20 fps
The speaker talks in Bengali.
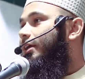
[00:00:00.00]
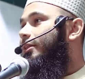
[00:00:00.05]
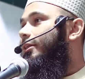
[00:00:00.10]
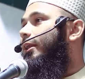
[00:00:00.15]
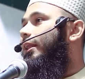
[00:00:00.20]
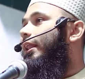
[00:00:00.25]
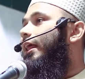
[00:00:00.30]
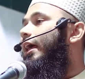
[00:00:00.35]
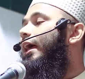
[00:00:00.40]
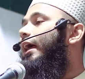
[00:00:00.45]
তো
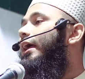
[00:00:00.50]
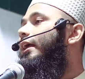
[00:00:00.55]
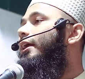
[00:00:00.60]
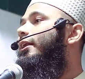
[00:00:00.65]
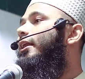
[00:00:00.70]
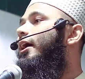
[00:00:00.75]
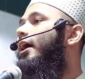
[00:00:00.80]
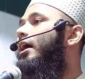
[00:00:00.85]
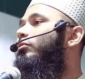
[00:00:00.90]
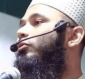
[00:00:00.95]
লা
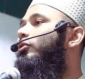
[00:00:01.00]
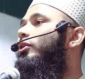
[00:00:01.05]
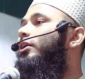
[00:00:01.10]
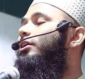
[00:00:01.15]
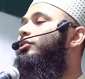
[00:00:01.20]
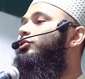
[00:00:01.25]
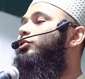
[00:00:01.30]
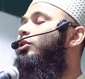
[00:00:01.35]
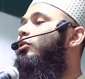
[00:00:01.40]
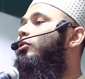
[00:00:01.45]
ইলাহা
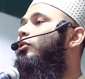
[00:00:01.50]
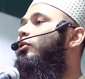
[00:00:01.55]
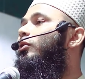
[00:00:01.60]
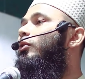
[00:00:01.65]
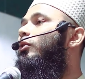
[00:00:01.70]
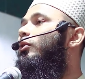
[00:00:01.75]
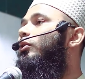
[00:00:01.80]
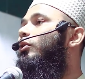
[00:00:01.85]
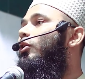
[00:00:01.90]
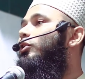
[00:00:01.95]
বলে
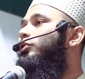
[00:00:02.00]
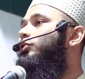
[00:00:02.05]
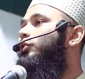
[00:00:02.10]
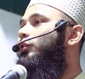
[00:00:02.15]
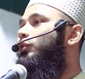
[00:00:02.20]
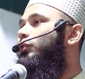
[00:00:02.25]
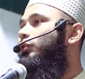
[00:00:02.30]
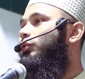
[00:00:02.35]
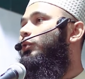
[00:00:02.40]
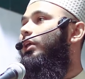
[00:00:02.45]
সকল
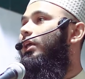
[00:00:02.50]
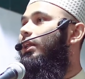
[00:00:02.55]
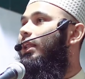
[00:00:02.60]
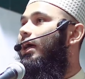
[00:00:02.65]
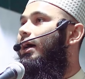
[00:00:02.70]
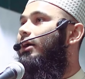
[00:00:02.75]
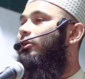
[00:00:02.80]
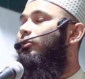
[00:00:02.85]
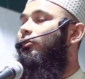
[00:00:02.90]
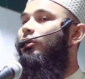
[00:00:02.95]
অসত্য
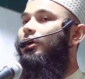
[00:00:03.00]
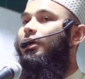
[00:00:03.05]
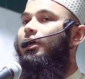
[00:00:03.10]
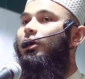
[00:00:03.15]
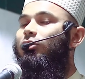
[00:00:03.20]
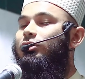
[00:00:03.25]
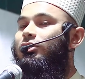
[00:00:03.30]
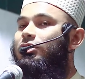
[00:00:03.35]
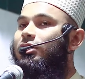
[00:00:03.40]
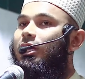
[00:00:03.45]
ইলাহাগুলোকে
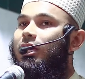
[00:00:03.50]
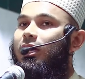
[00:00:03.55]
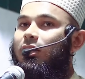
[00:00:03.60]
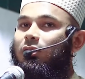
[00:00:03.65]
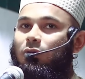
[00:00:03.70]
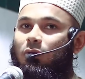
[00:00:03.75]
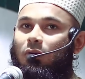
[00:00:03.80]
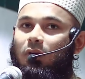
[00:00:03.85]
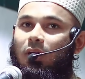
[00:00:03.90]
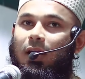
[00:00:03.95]
অস্বীকার
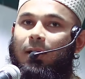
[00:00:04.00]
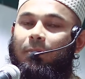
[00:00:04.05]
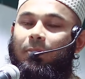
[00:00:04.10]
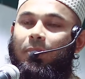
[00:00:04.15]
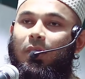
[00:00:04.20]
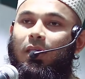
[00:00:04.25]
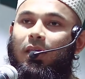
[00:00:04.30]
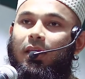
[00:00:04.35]
করলাম